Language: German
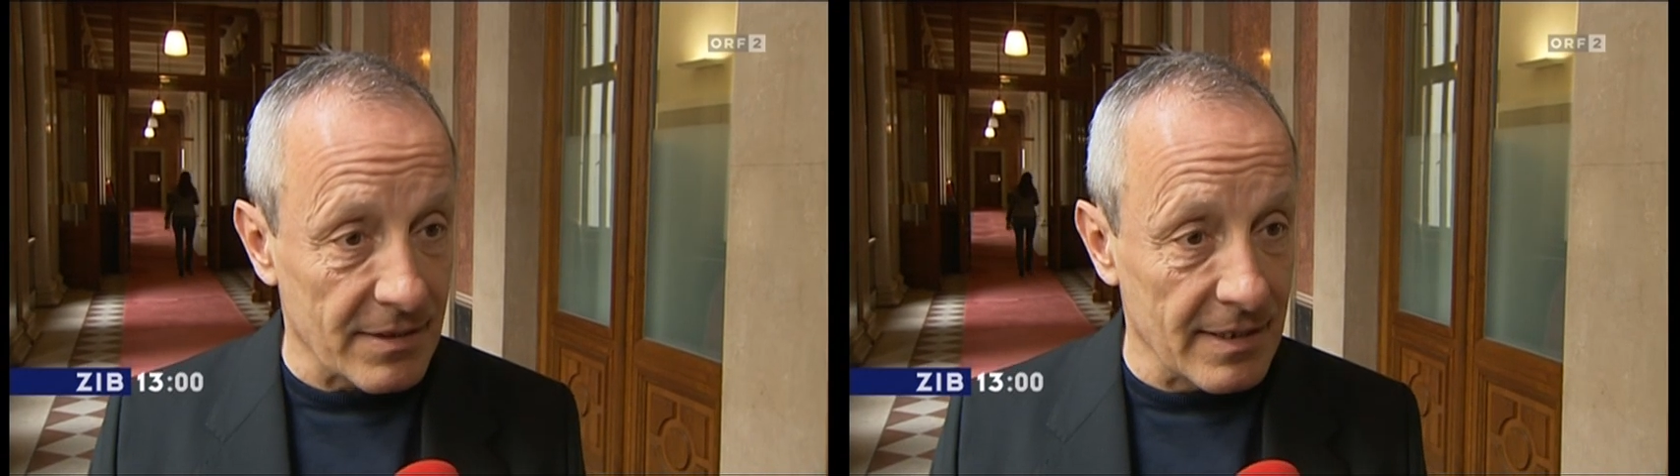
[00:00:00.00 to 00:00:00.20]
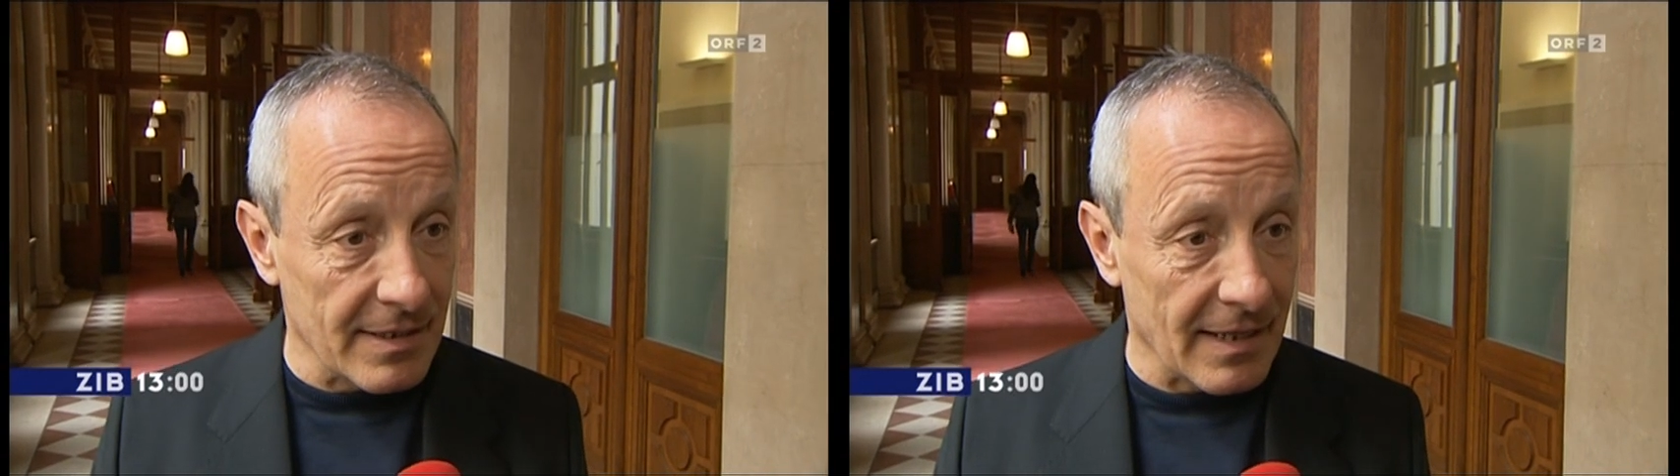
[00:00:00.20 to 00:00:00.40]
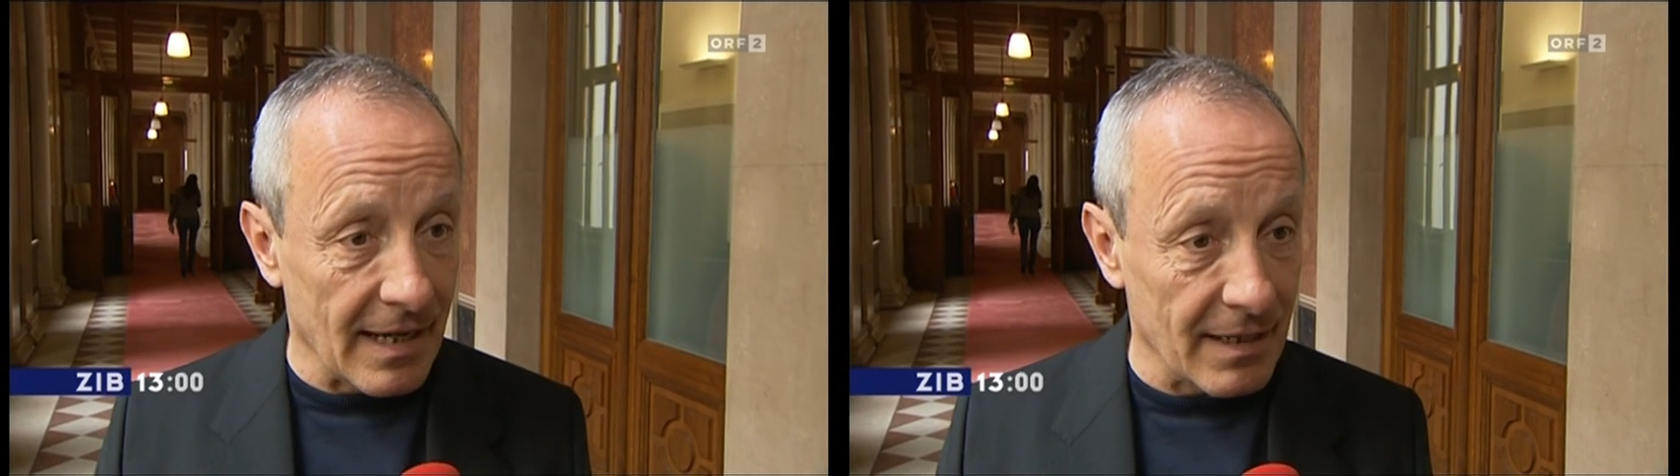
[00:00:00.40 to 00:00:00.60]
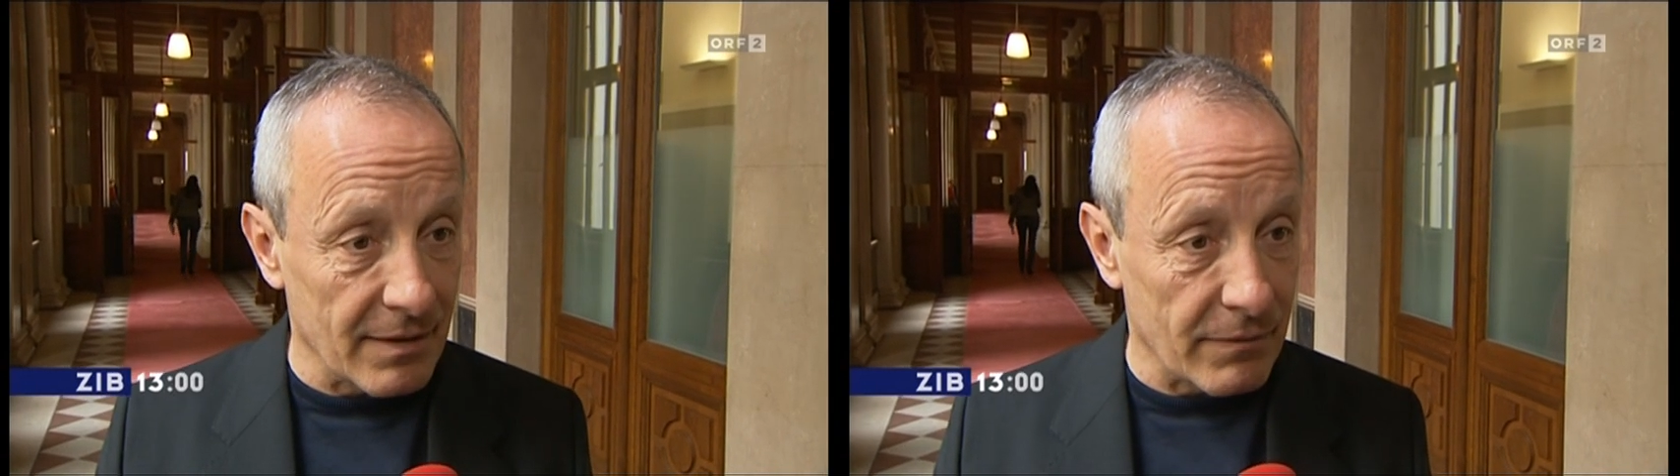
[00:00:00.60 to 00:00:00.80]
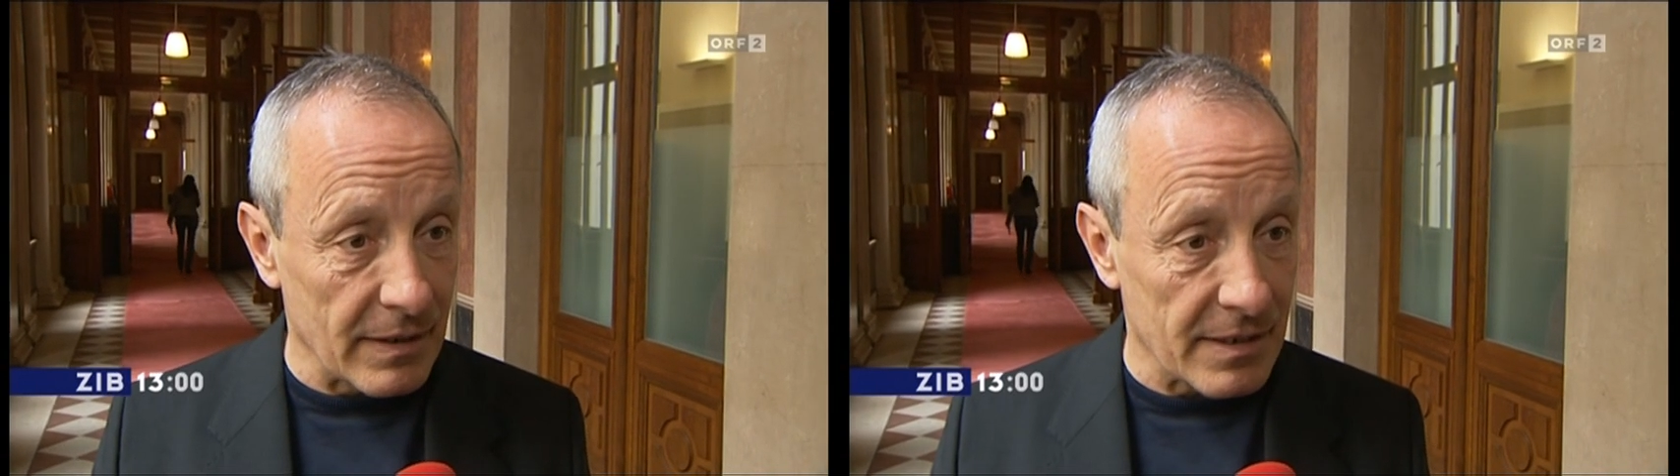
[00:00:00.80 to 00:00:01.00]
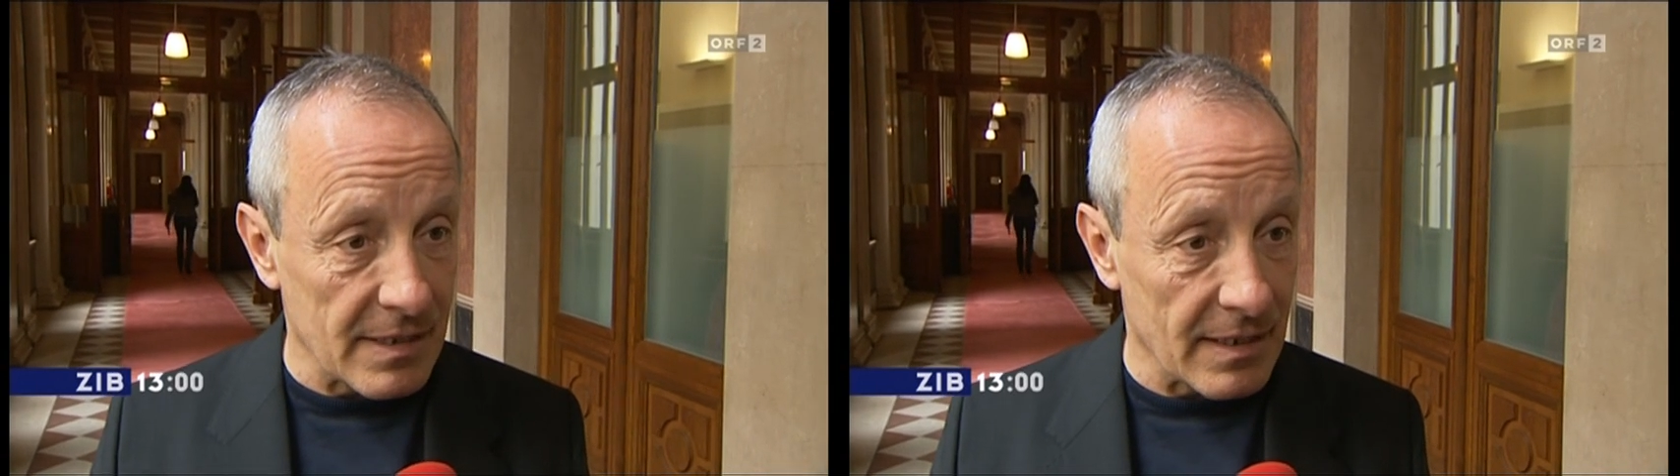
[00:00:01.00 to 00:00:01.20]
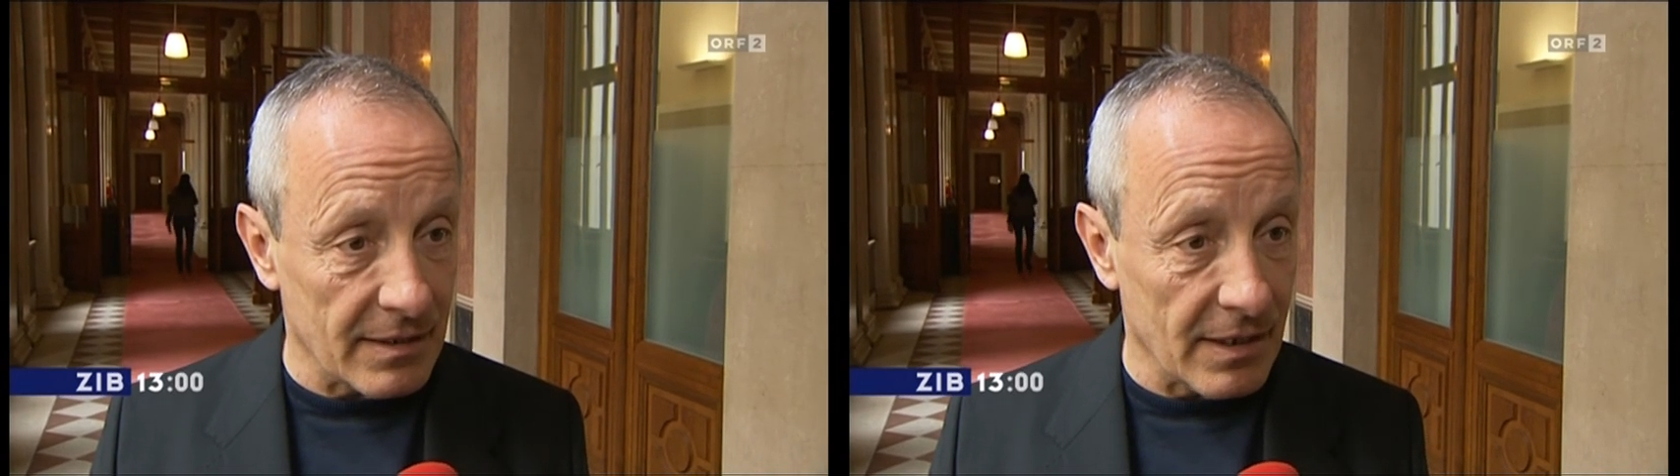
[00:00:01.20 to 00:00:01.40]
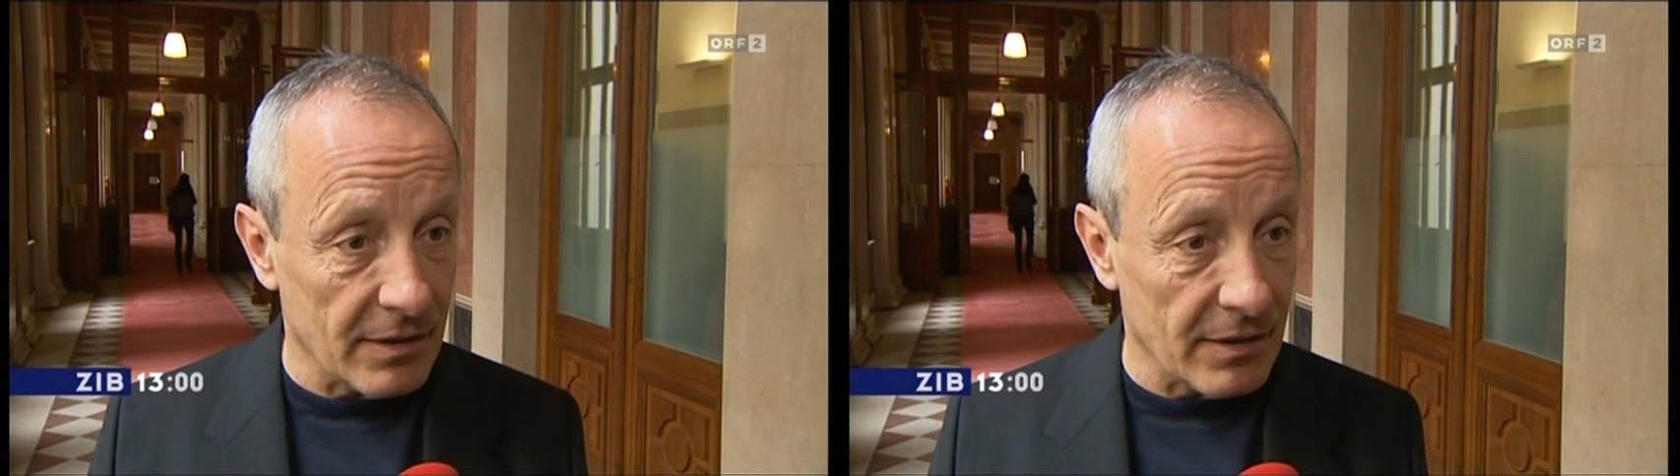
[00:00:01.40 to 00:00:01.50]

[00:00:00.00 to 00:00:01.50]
aus diesen Geldern finanziert